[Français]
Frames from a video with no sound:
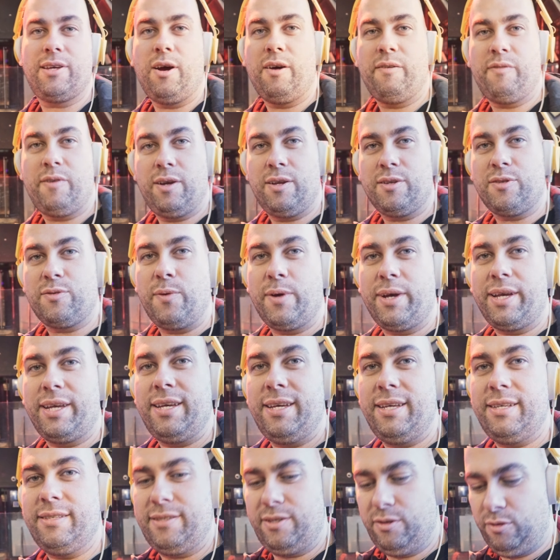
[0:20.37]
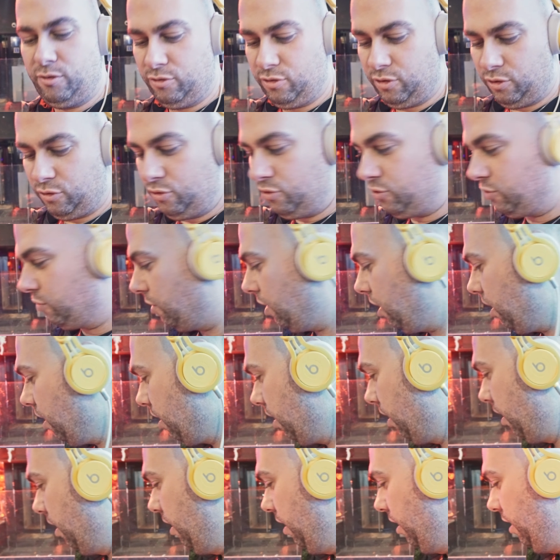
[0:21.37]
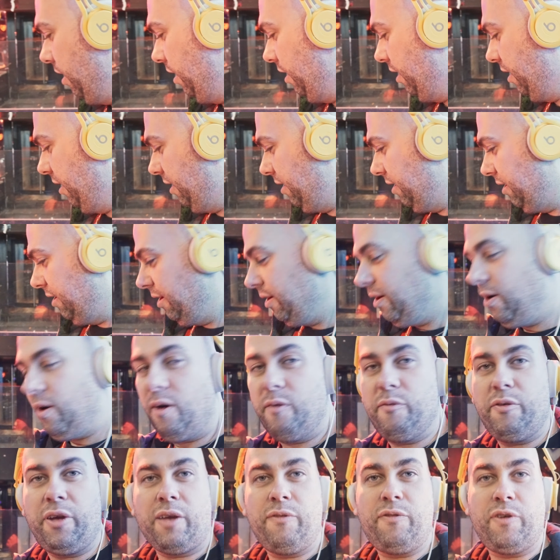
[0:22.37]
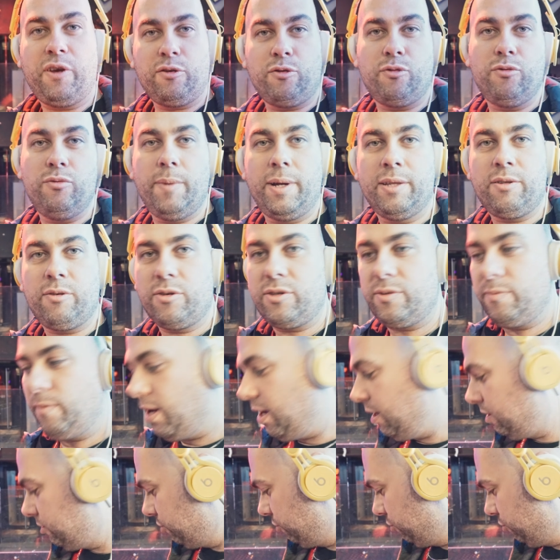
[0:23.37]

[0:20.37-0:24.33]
avant la soirée, c'est 11h du soir. On vérifie que tout le matos marche,